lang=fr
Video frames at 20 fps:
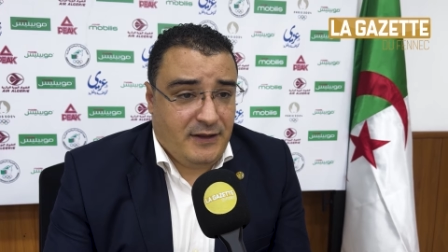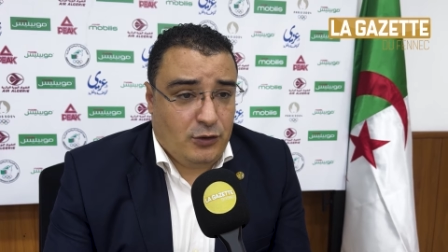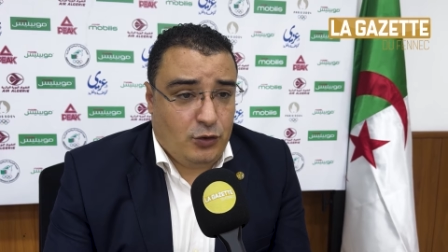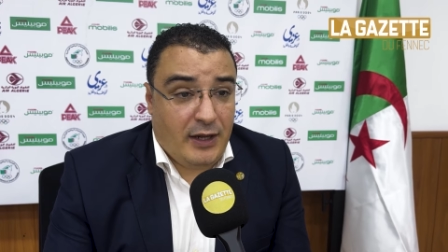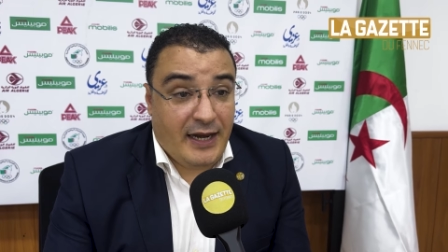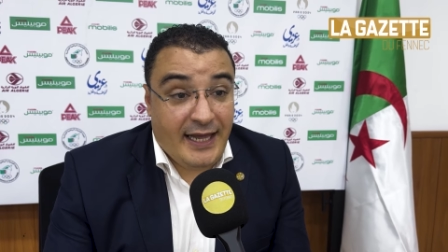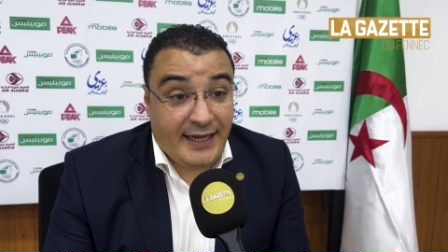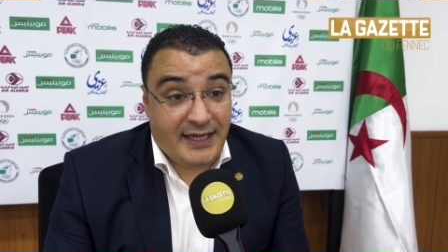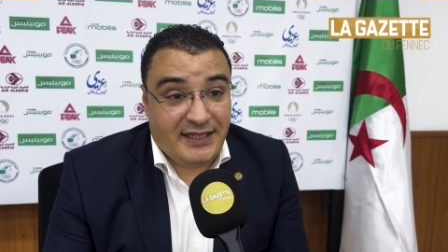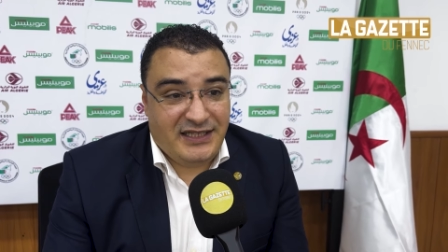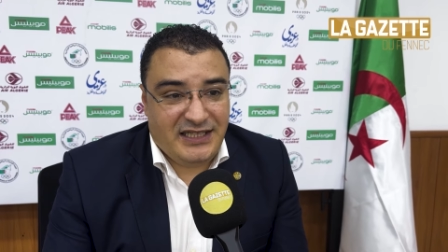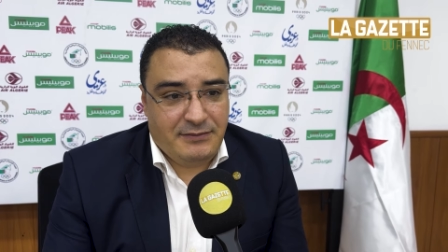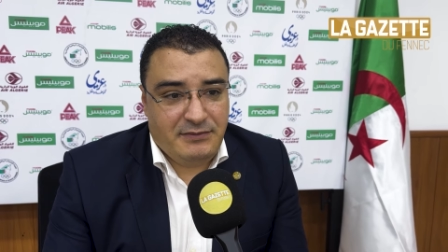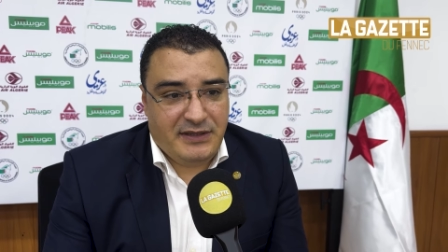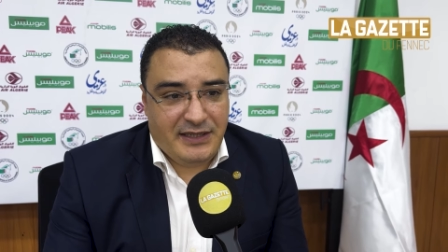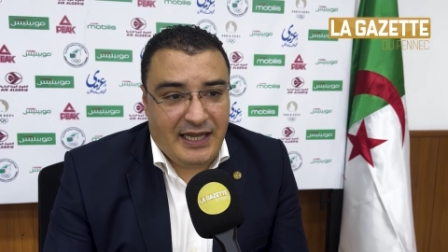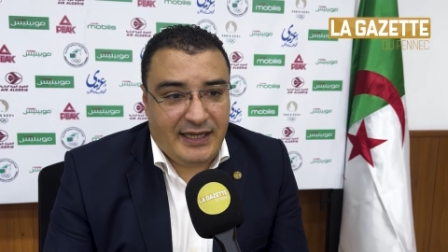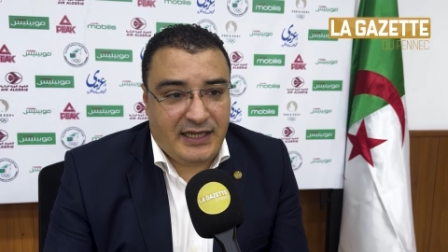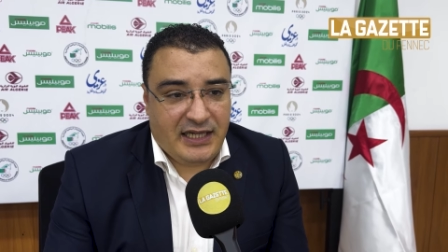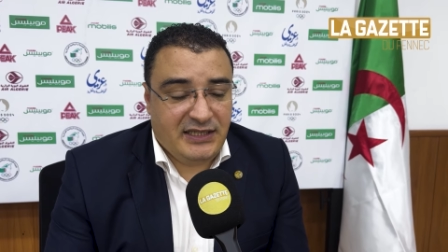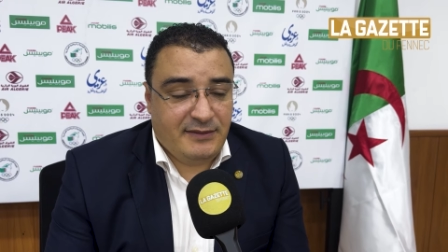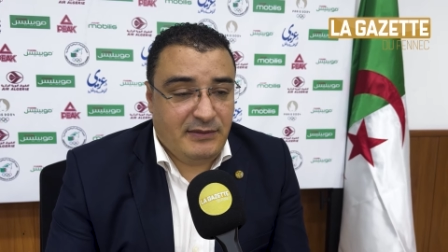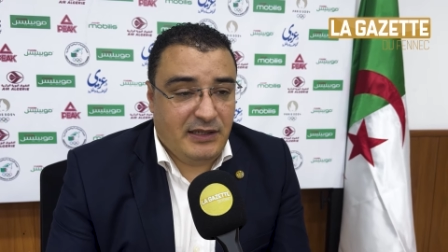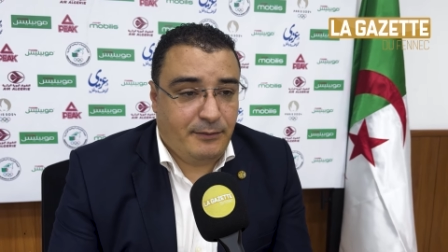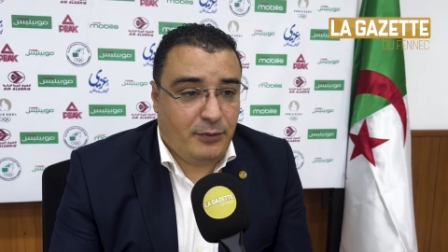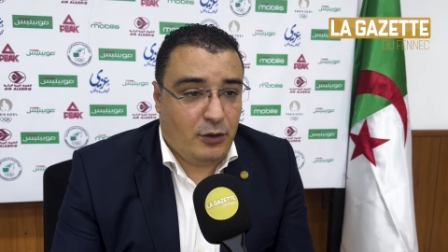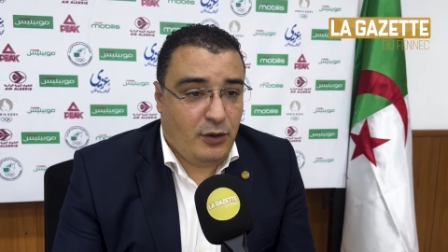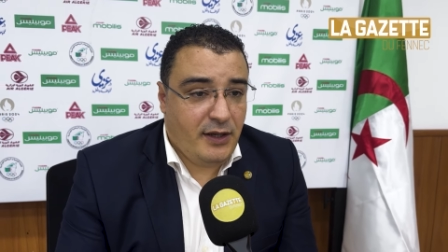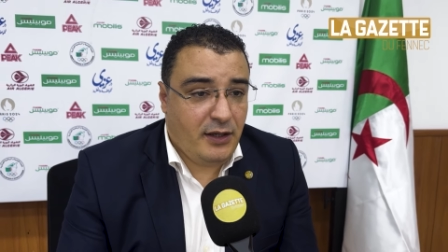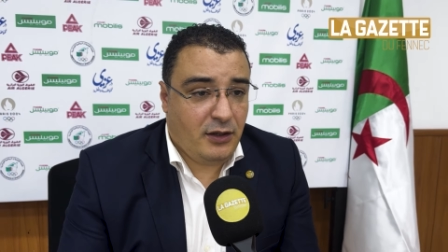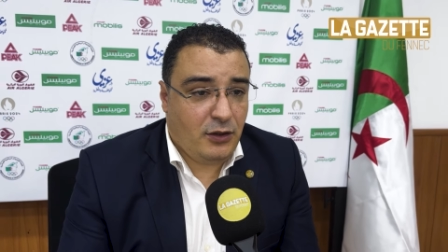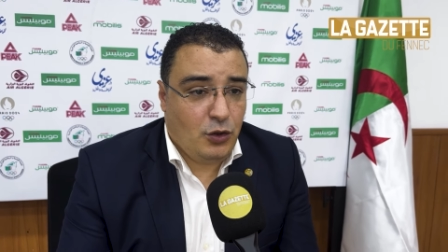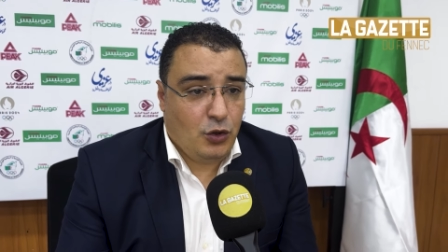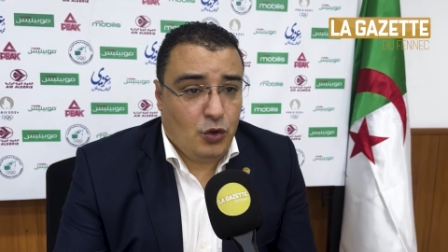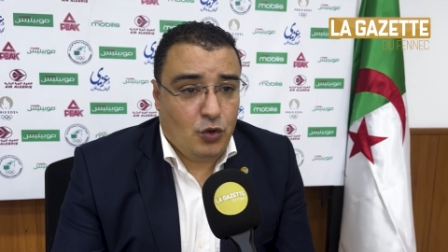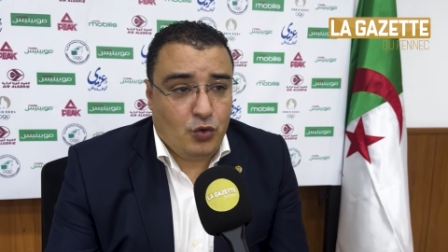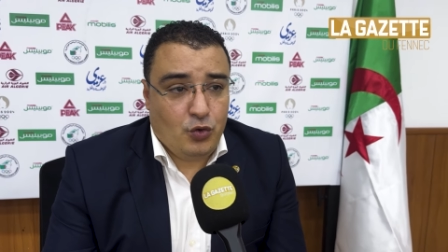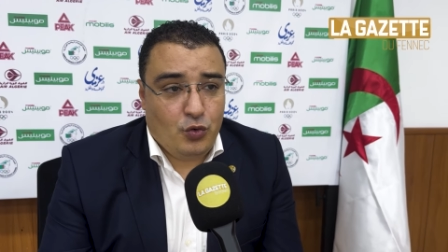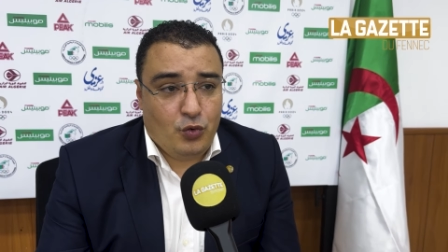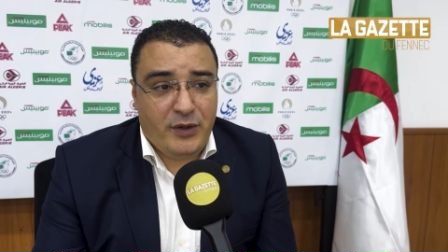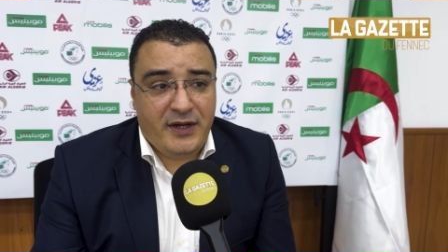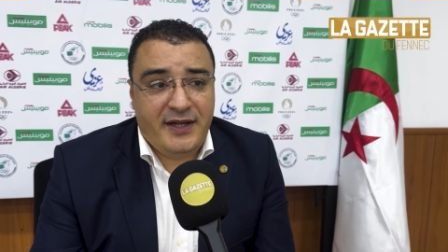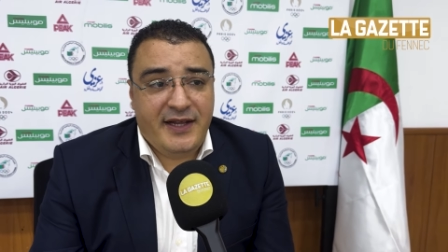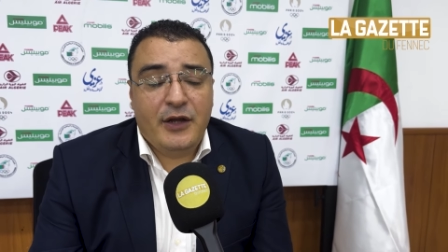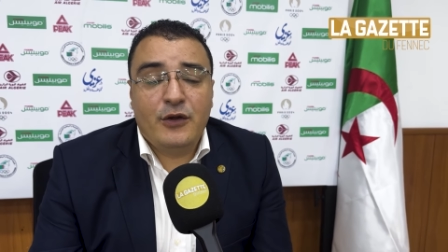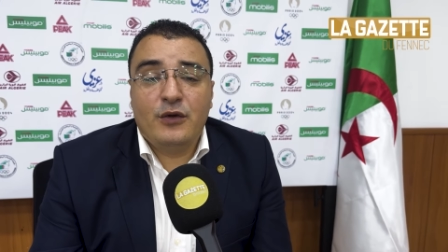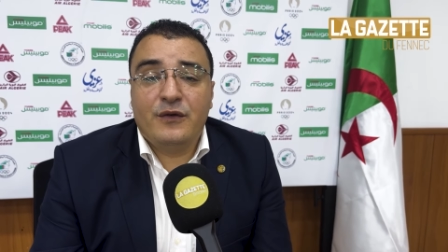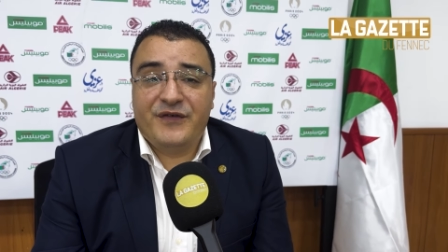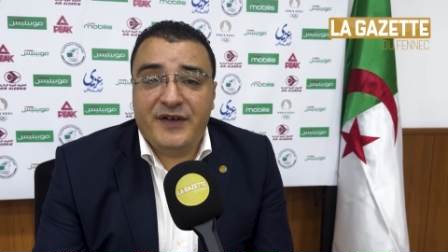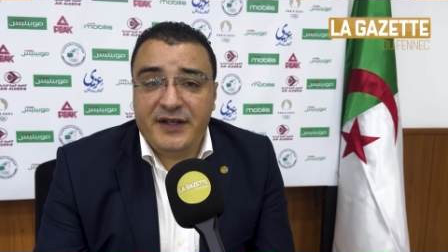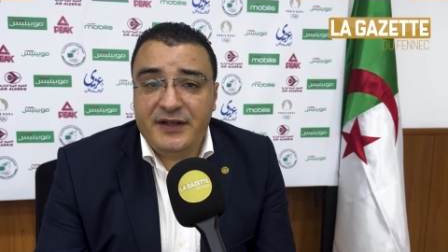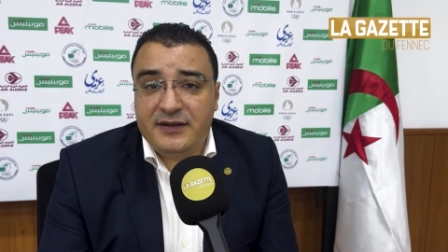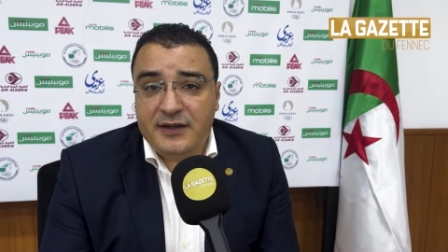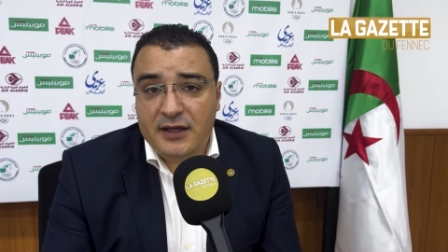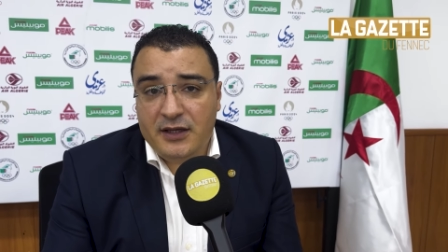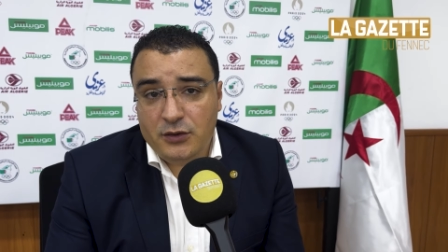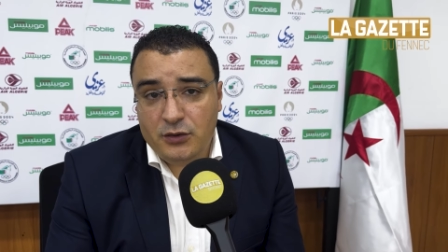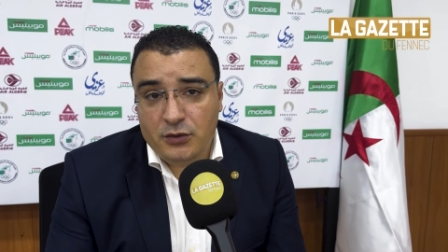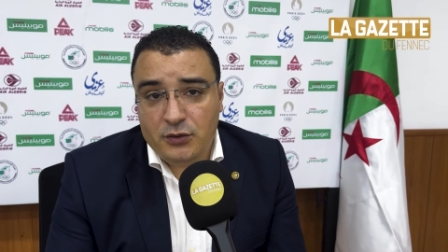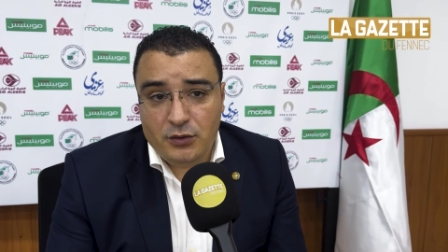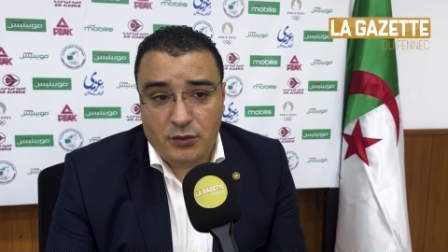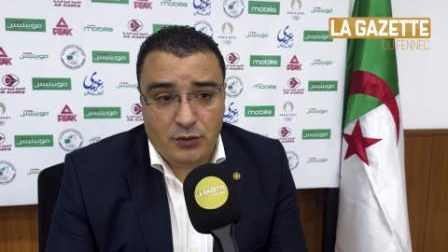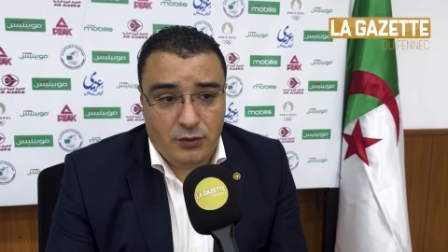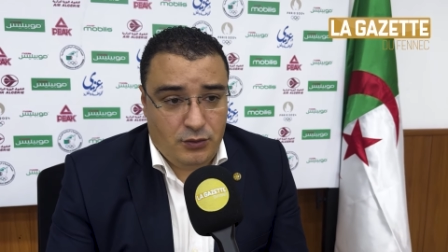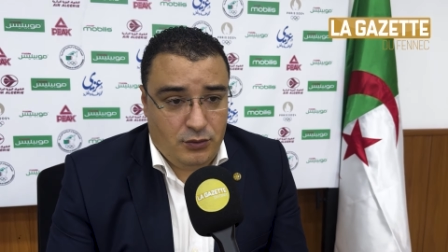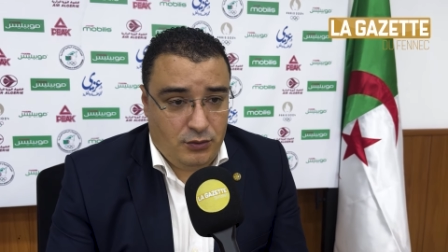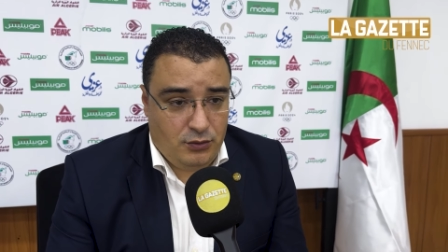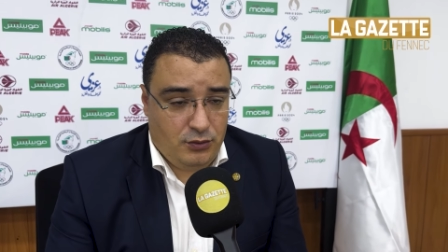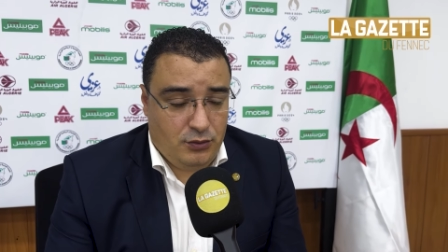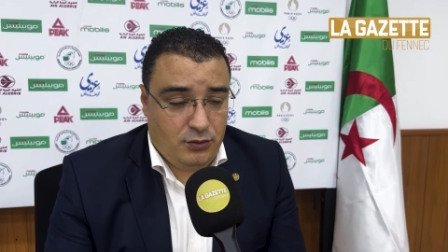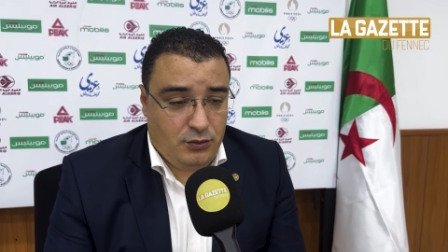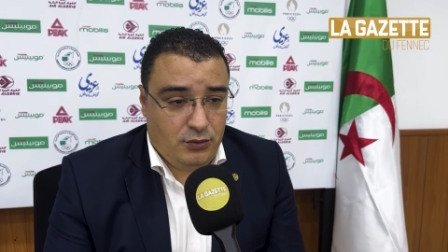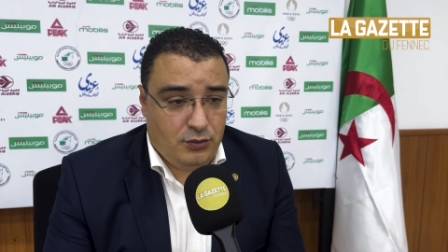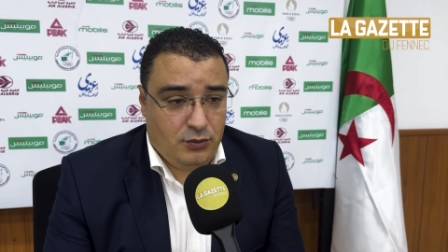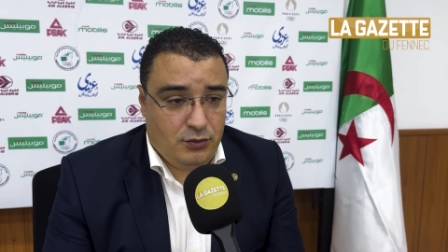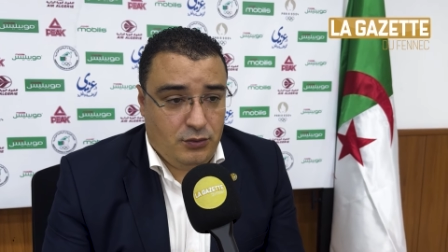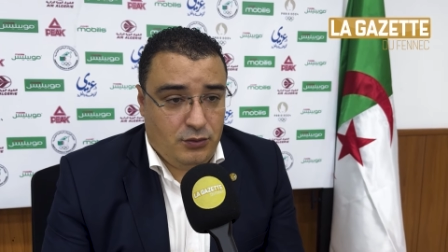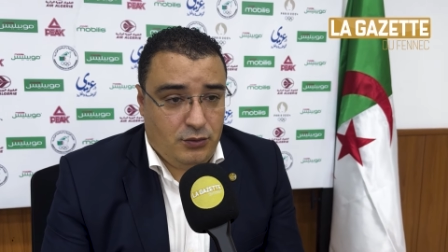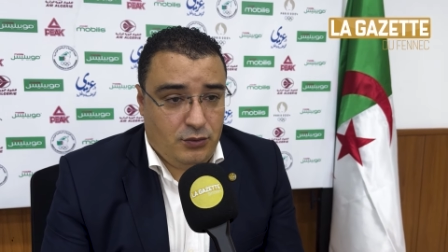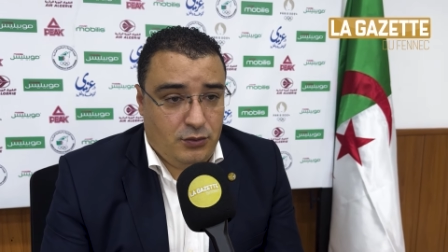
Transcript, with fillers: dans l'académie, l'académie Bauer, où il y a une vingtaine de,